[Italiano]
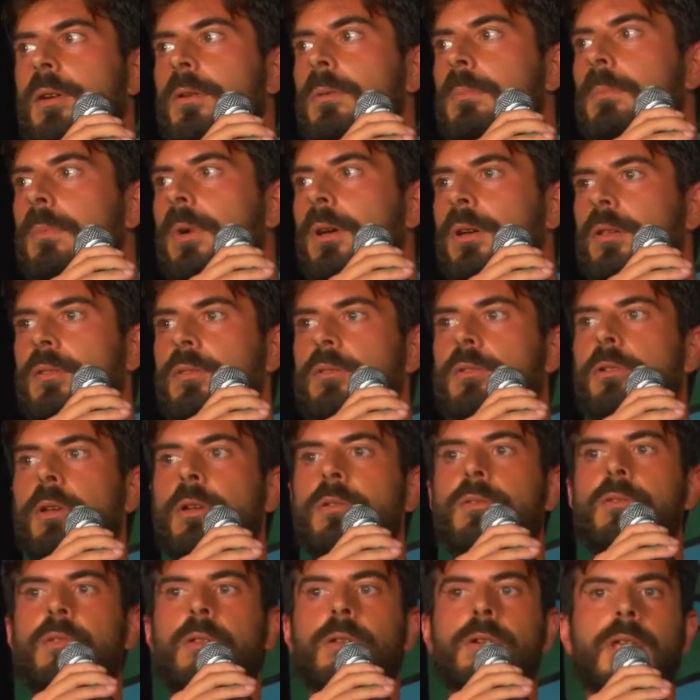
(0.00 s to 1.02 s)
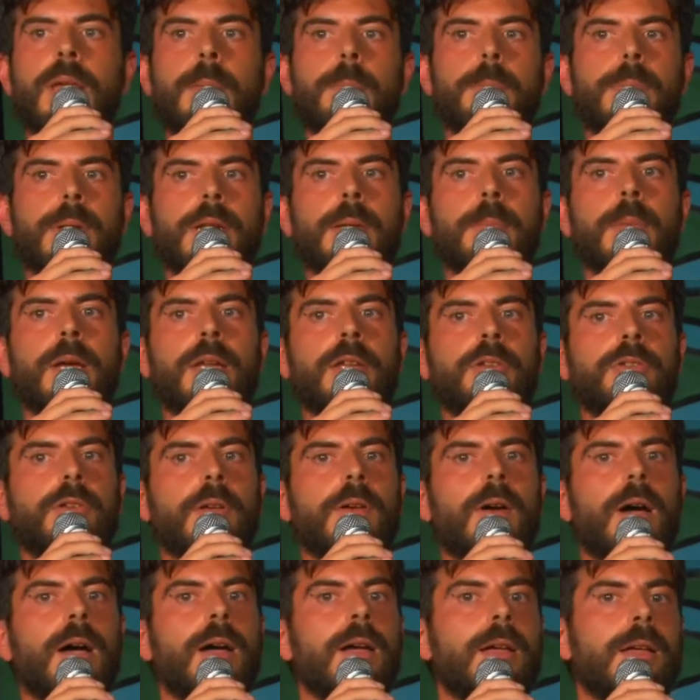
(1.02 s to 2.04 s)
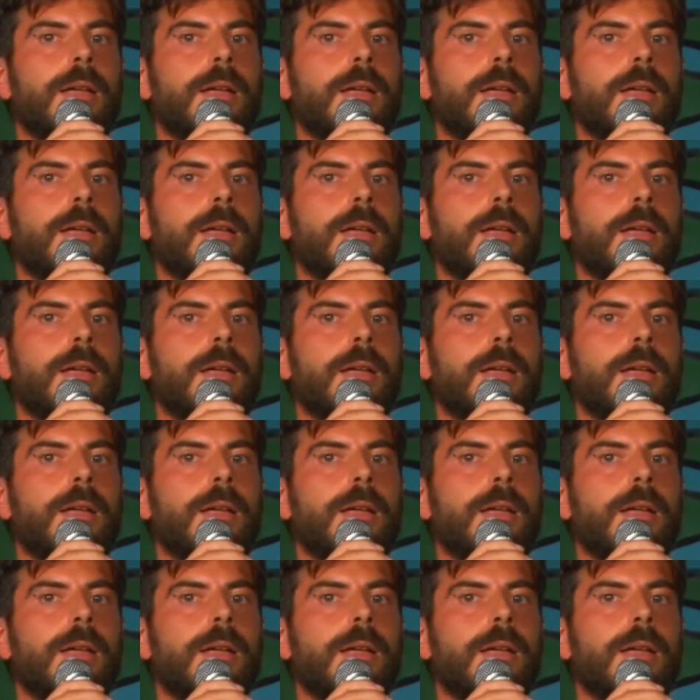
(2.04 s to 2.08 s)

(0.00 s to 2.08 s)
con Boris Johnson che prima diceva